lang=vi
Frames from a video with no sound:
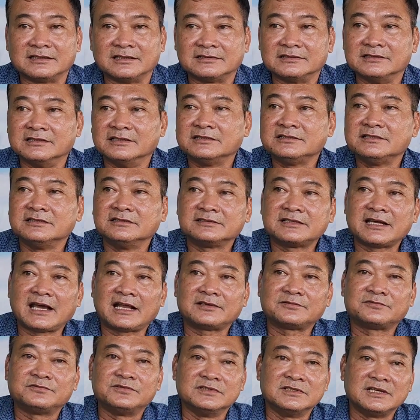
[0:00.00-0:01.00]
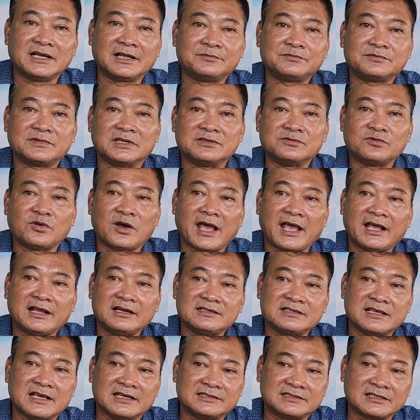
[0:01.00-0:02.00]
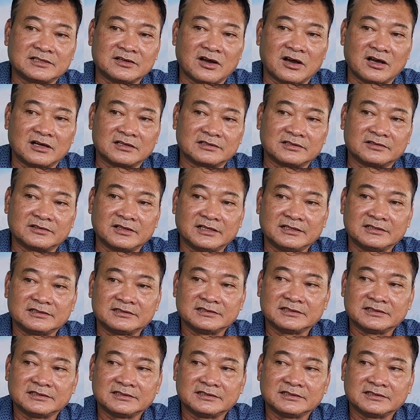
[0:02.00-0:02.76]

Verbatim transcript: à, đưa dứt khách Phương Lâm định quán về Sài Gòn rồi đó